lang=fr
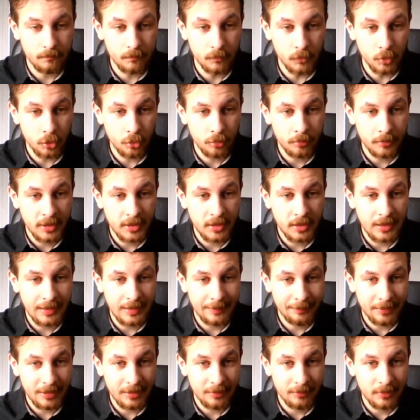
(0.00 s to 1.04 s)
demain
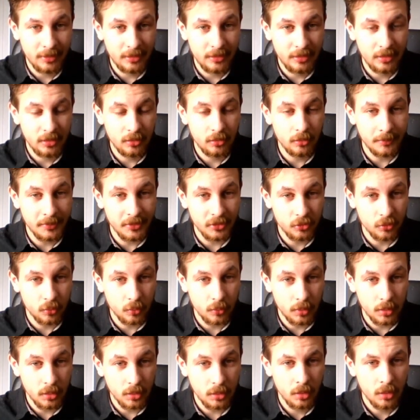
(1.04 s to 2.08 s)
après-midi, demain
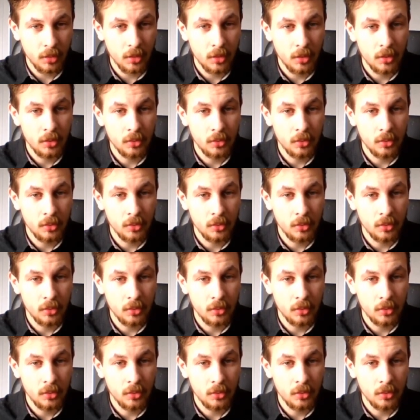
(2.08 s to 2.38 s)
soir,